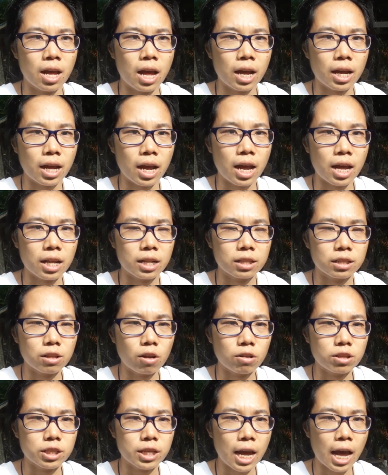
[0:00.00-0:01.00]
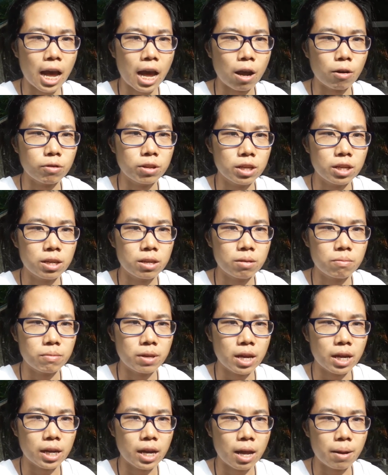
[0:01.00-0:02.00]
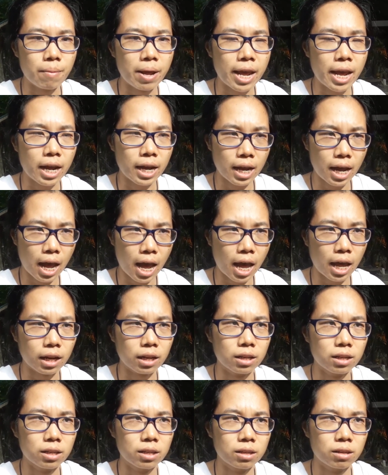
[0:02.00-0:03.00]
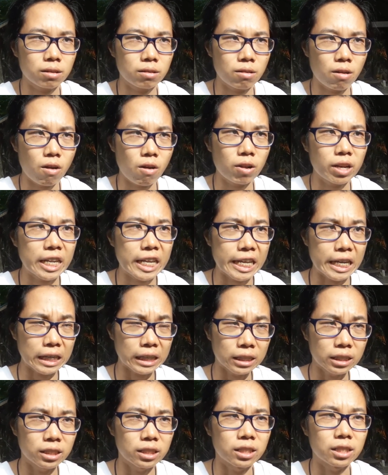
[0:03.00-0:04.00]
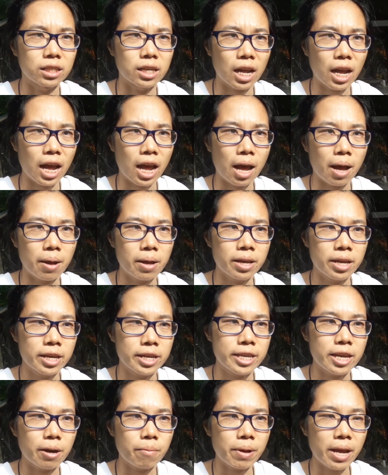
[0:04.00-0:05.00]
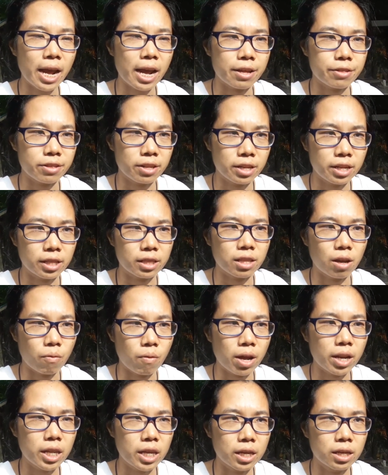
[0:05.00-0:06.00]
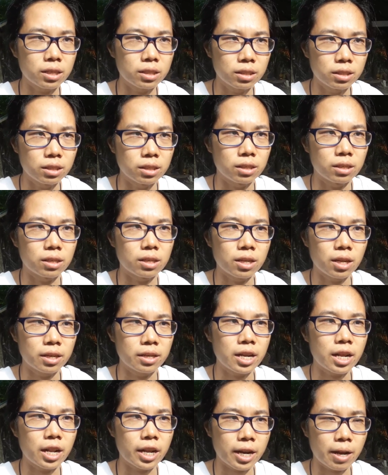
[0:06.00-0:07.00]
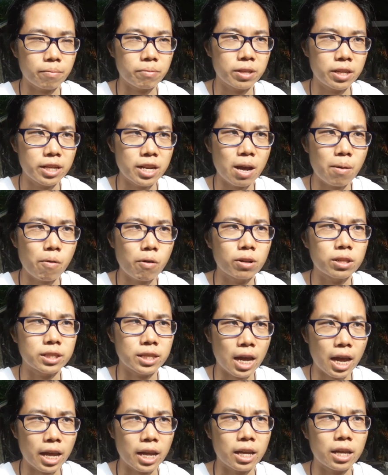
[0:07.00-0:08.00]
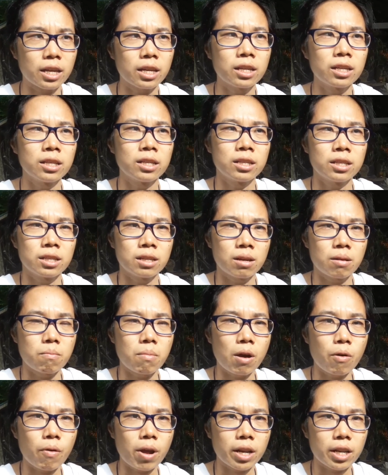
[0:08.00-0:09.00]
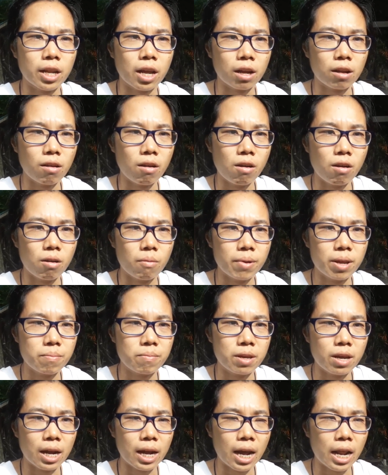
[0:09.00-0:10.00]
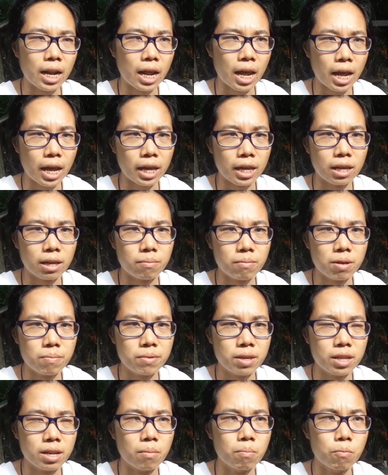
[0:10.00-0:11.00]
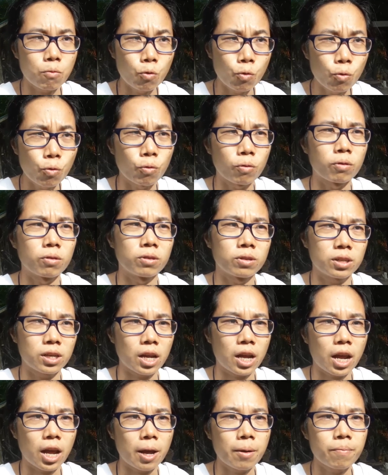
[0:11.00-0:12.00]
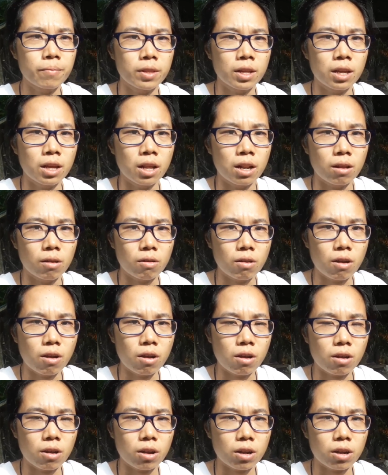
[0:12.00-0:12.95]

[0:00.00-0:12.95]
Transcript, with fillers: อาการตอนเช้าที่มีอาการแพ้อากาศก็ดีขึ้นนะคะยังไม่หายสนิทแต่ว่าดีขึ้นในระดับที่น่าพอใจบางวันเนี่ยก็ไม่มีอาการไอไม่มีน้ำมูกนะคะแล้วก็